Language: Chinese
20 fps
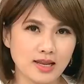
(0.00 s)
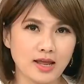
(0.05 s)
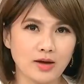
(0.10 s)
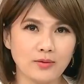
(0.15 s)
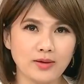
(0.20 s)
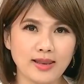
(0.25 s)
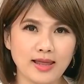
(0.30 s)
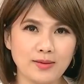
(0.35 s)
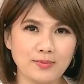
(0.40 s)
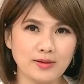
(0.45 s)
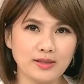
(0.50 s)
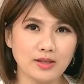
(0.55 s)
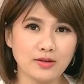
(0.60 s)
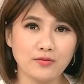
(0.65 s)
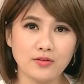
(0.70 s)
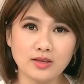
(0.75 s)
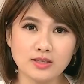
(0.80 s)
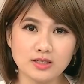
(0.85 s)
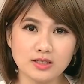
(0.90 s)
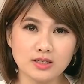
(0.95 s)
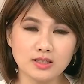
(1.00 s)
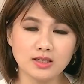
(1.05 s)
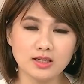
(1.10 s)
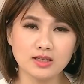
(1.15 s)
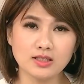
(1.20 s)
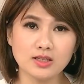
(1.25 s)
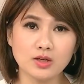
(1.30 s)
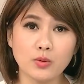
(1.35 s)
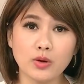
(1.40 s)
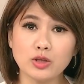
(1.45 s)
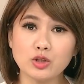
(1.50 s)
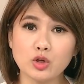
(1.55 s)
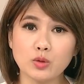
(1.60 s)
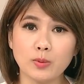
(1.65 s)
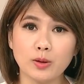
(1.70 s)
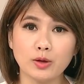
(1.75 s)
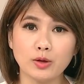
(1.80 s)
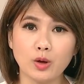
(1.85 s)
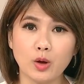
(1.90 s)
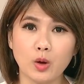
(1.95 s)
谢两位来宾的分析。提醒观众朋